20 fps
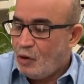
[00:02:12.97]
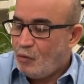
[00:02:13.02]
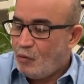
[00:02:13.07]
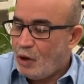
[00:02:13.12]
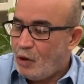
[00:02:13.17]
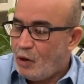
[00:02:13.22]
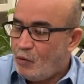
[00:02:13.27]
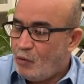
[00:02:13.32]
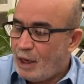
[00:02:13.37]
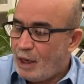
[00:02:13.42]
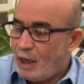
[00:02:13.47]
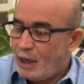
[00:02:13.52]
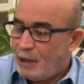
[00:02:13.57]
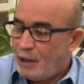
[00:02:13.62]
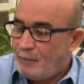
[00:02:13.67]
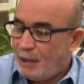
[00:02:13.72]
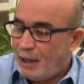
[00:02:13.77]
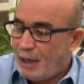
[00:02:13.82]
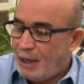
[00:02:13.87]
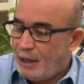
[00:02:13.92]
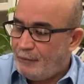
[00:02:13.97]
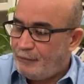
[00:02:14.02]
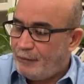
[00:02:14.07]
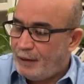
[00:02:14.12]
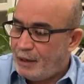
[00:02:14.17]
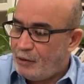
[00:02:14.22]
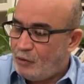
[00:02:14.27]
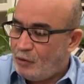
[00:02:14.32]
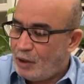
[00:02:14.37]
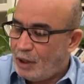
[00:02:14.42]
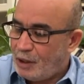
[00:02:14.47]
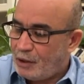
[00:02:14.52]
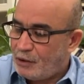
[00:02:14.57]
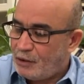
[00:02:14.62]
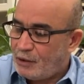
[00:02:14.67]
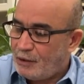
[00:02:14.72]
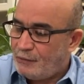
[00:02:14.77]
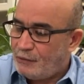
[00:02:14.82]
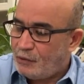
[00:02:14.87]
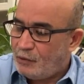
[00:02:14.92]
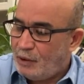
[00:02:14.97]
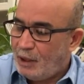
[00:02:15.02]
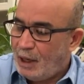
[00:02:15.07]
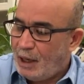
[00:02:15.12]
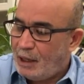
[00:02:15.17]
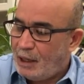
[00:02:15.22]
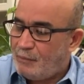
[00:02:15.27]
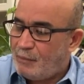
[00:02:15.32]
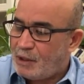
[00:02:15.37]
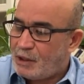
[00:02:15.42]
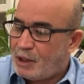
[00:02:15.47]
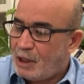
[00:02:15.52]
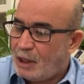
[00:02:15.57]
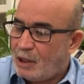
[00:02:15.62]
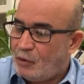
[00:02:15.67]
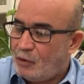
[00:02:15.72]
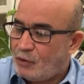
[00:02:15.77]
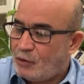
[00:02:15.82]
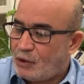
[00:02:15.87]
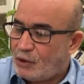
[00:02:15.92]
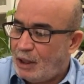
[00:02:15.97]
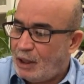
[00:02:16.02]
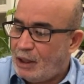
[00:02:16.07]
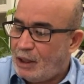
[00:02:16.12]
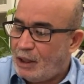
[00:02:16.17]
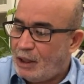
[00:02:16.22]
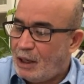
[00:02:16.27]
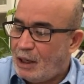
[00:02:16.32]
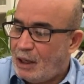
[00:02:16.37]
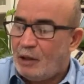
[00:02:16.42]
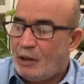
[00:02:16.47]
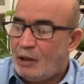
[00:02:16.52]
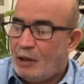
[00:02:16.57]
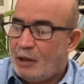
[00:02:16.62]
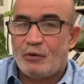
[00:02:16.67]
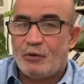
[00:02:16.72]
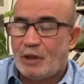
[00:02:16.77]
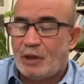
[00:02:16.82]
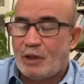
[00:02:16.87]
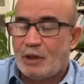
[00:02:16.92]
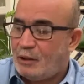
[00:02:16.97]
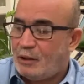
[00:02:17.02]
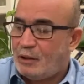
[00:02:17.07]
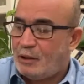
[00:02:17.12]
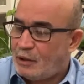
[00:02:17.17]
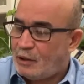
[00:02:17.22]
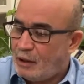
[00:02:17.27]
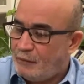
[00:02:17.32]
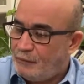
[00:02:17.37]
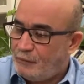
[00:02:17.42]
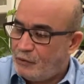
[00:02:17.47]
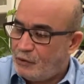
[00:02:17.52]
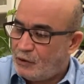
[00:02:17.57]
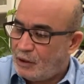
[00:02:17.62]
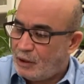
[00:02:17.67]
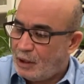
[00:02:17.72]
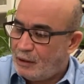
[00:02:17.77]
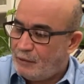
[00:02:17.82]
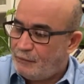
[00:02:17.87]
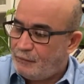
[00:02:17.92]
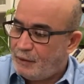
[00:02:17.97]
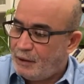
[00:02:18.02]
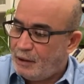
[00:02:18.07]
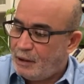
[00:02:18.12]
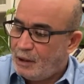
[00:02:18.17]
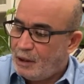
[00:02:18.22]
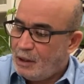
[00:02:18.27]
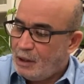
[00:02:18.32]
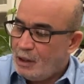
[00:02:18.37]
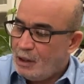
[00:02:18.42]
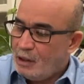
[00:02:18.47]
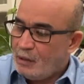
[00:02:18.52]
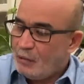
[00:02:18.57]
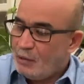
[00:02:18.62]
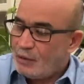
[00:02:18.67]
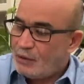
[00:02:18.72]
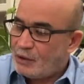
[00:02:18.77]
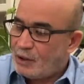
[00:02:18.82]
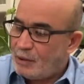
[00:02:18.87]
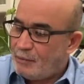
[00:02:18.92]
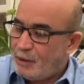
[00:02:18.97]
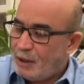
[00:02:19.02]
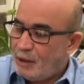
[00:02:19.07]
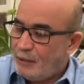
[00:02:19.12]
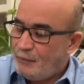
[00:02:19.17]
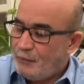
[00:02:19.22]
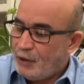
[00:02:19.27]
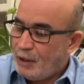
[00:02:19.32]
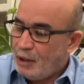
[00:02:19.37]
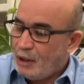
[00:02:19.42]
وهو يرغب الآن في أن يكرس نفسه لحل مشاكله الصحية البروستات التنفس الأنفي والسمع